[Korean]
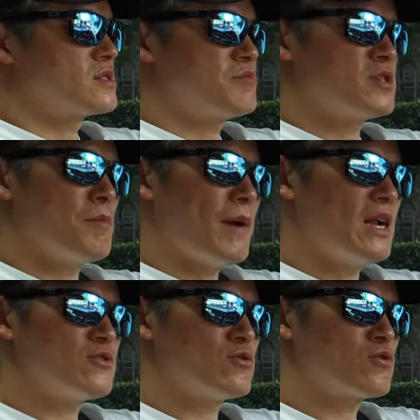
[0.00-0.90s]
십 점
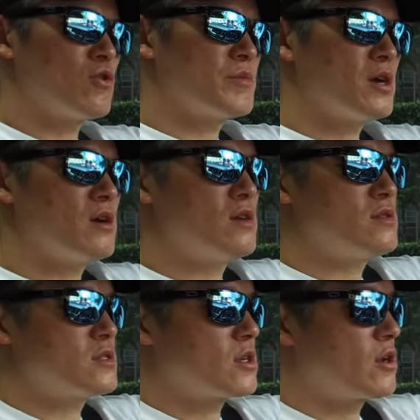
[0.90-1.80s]
팔
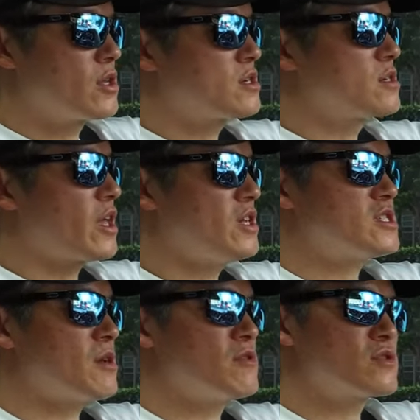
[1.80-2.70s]
정도면 저희 그
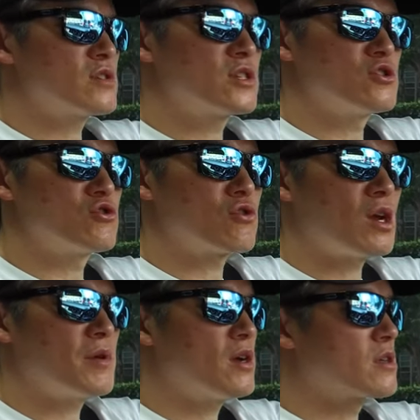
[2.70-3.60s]
케이 세븐
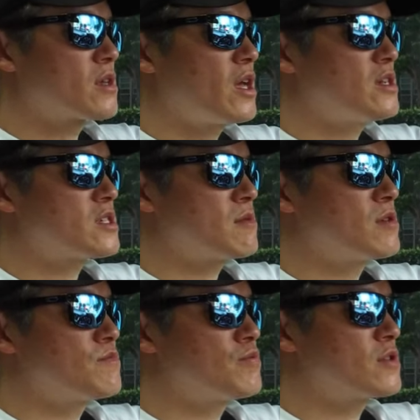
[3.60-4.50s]
기준으로 하면 케이
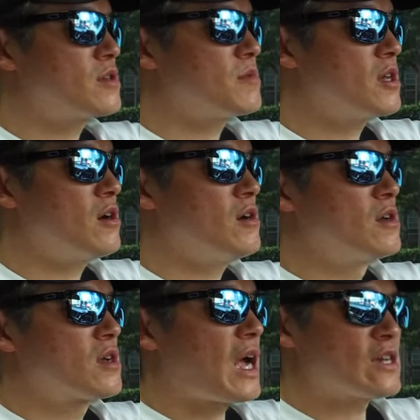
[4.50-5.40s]
세븐
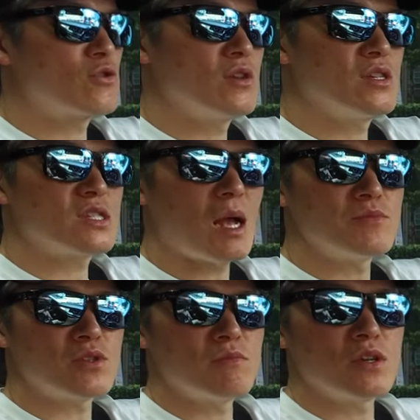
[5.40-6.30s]
프리미어 가솔린
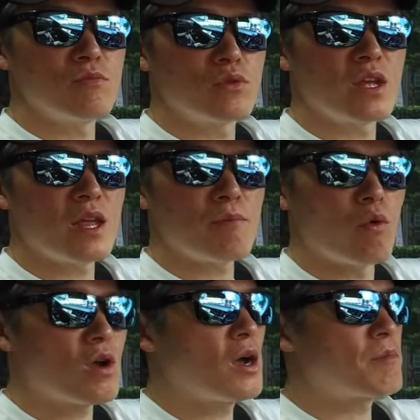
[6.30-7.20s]
삼 점 영 모델의
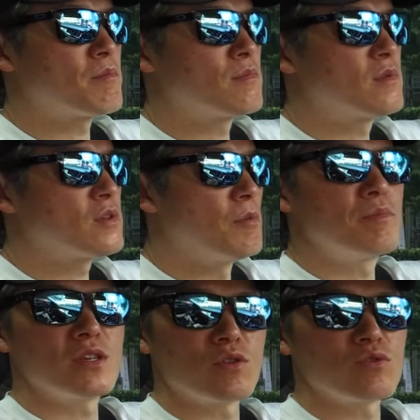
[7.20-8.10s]
복합
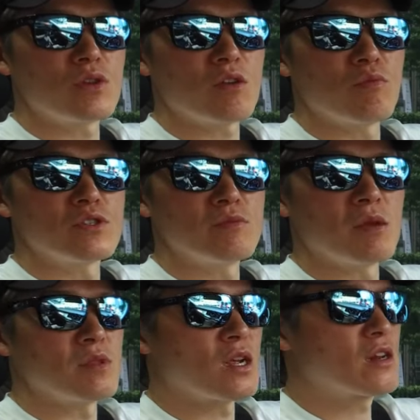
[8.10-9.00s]
연비 정도라고
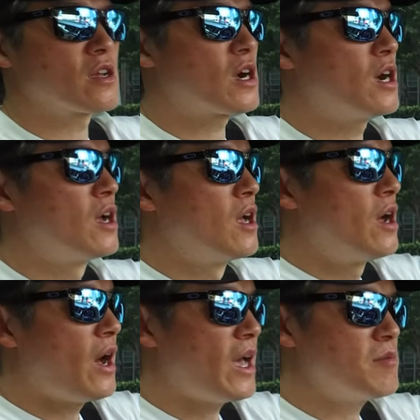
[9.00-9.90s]
보시면 됩니다. 그러니까
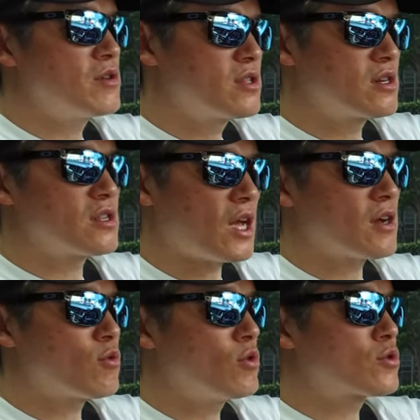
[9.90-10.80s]
하이브리드를
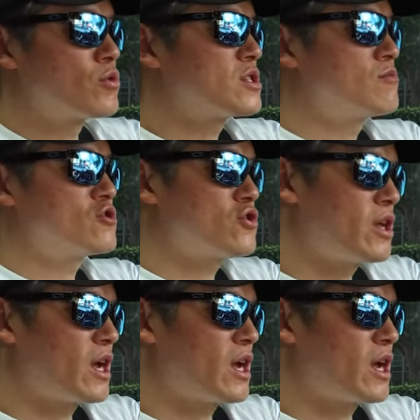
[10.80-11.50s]
타고 도심을